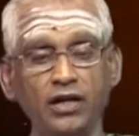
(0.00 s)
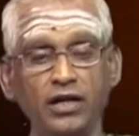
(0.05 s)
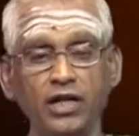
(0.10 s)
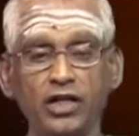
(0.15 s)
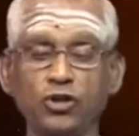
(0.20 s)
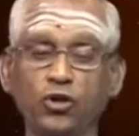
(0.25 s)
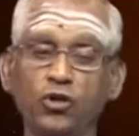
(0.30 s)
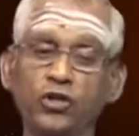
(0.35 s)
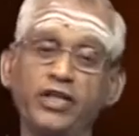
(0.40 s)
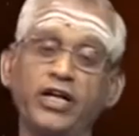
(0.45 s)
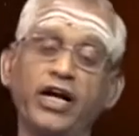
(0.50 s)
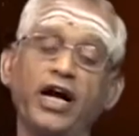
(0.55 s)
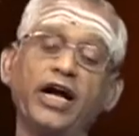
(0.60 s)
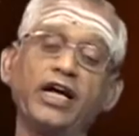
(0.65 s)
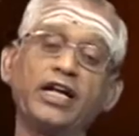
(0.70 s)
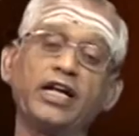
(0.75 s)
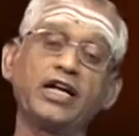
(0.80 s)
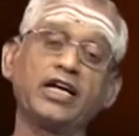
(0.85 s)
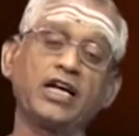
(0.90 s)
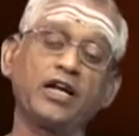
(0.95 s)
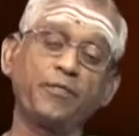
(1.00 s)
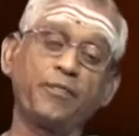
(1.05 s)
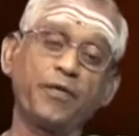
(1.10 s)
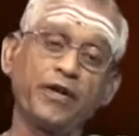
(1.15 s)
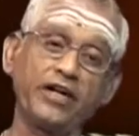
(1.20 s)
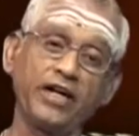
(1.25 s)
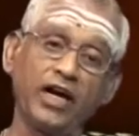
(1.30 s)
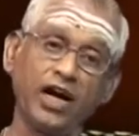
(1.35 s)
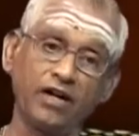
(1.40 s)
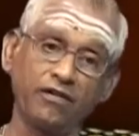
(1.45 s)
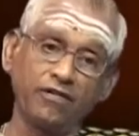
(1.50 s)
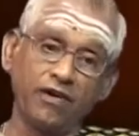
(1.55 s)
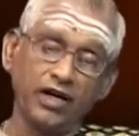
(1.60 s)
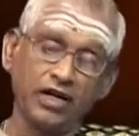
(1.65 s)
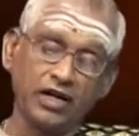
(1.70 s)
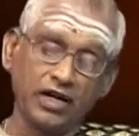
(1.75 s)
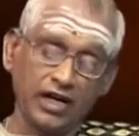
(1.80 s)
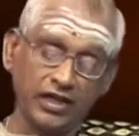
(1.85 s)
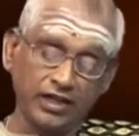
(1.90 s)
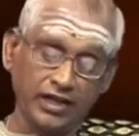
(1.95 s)
யசோதையாக இருக்கிற
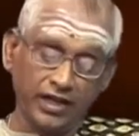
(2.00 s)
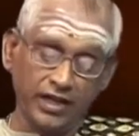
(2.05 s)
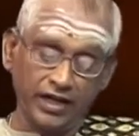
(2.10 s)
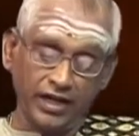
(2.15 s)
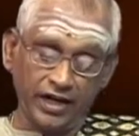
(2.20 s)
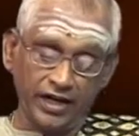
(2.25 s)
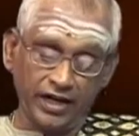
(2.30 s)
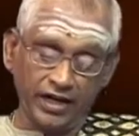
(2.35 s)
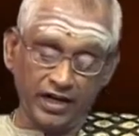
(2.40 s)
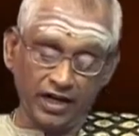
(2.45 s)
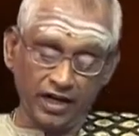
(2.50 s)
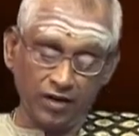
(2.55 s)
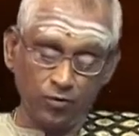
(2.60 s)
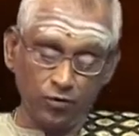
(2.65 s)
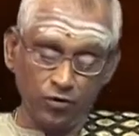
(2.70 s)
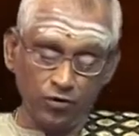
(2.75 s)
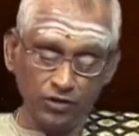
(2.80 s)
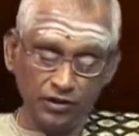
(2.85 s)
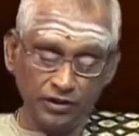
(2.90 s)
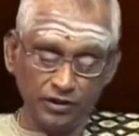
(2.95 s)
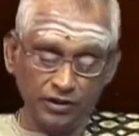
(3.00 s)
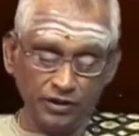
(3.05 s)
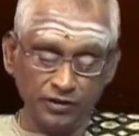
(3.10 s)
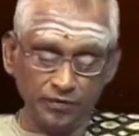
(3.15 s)
பெரியாழ்வார் கண்ணனை அழைக்கிற பொழுது